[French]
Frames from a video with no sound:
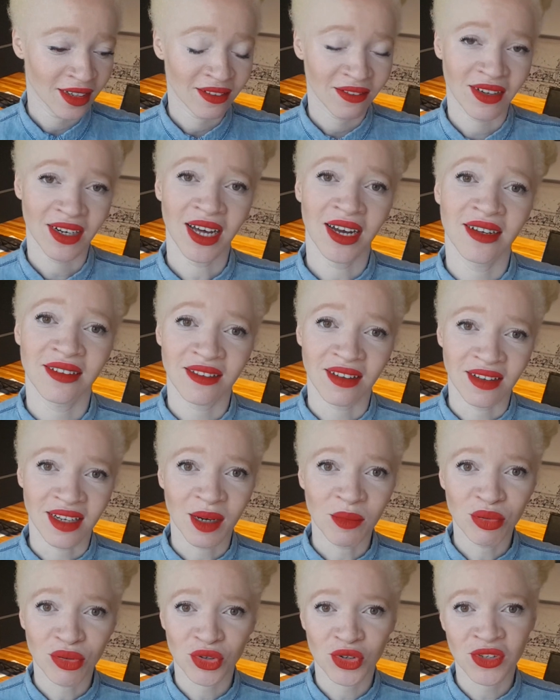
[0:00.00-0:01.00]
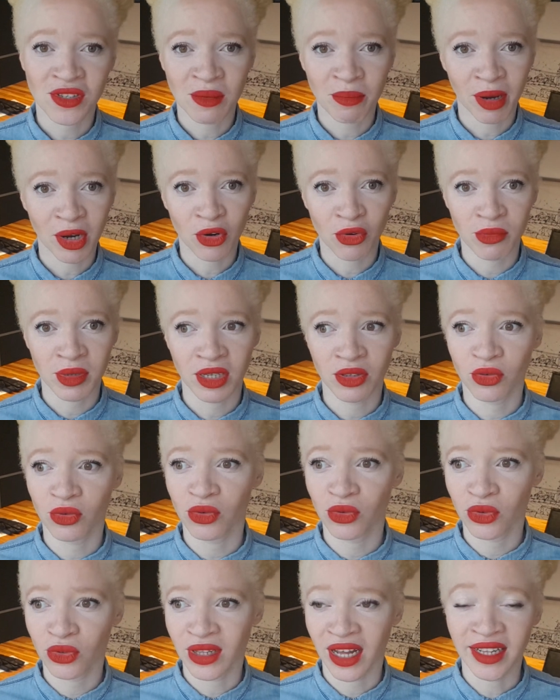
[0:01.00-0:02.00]
voilà, t'en as pour je sais pas combien
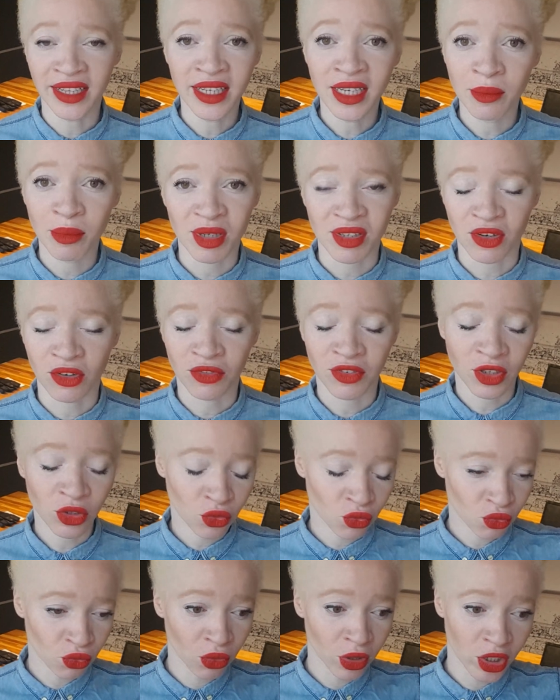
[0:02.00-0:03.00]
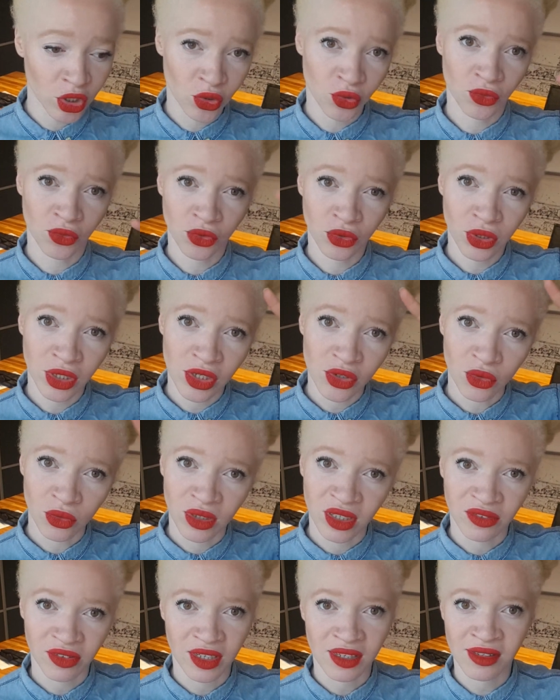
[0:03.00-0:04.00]
d'années, parce qu'en fait, tous les cheveux qui seront
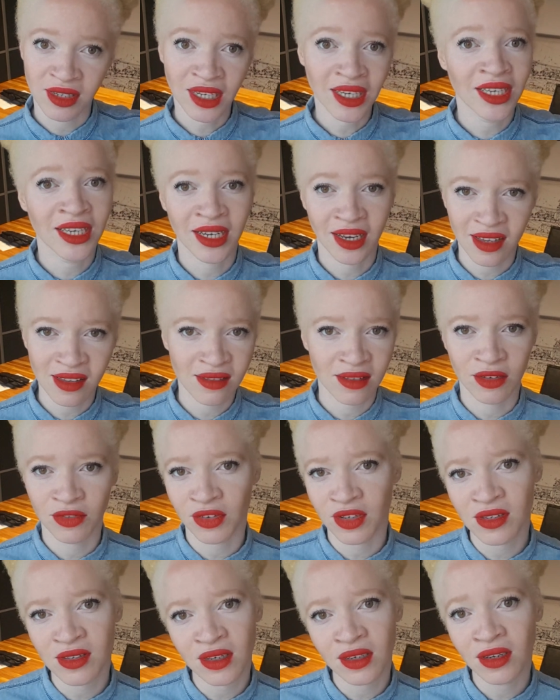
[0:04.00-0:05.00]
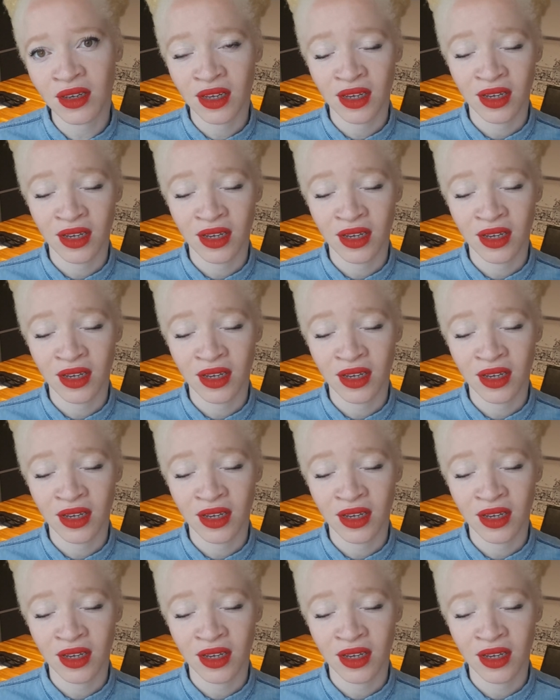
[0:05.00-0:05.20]
défrisés, ils restent défrisés.